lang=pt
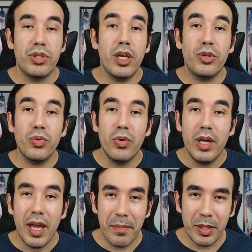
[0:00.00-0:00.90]
o
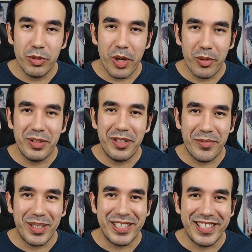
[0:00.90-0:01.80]
jeito Emanuel
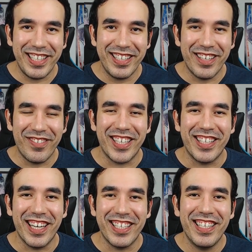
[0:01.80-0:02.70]
de investir, não é
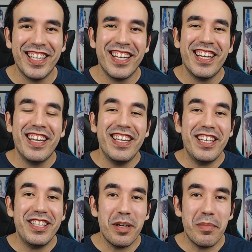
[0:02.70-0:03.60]
verdade?
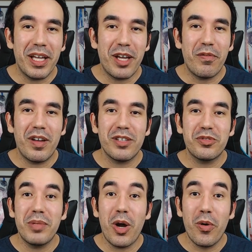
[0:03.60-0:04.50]
E também quero
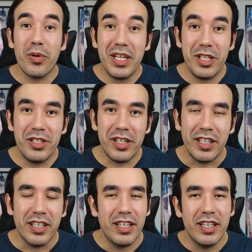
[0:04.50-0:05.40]
falar sobre a
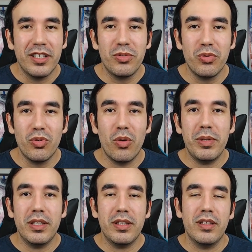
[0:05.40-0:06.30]
origem do
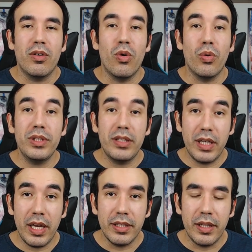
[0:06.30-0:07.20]
nome
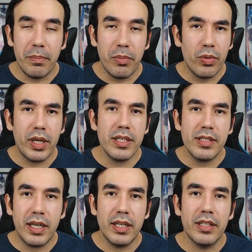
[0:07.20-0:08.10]
Road Trade, né? Por
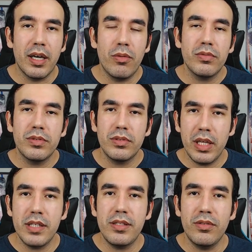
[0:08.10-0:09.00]
que esse canal
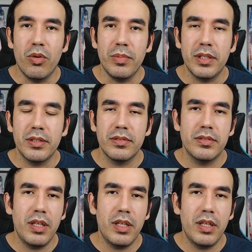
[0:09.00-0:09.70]
tem esse nome?